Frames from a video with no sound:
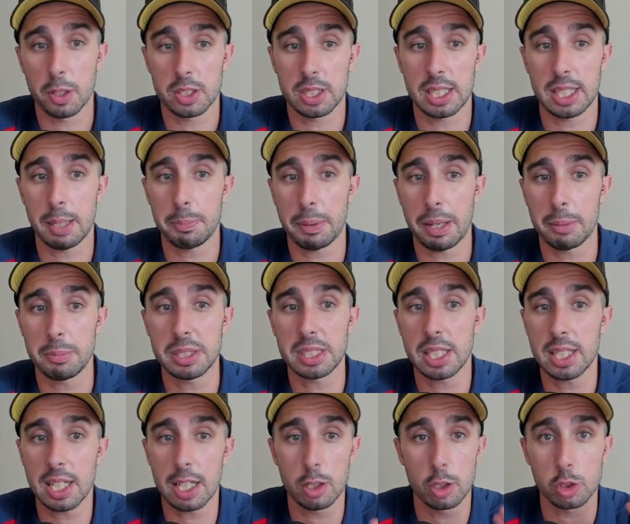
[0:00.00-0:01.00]
así que para mí
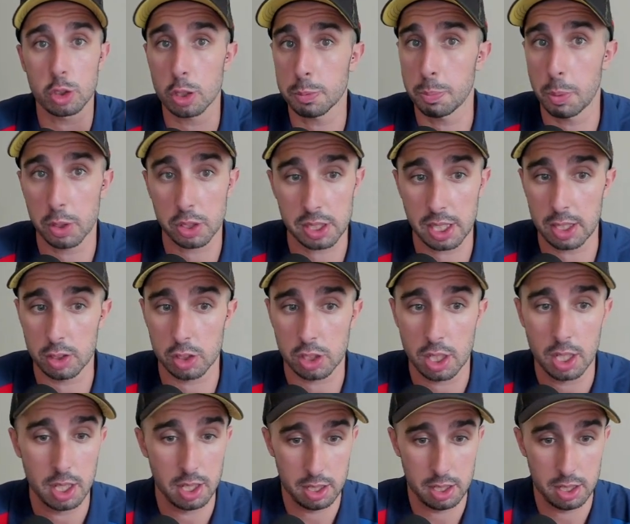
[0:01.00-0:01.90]
serían los dos porteros.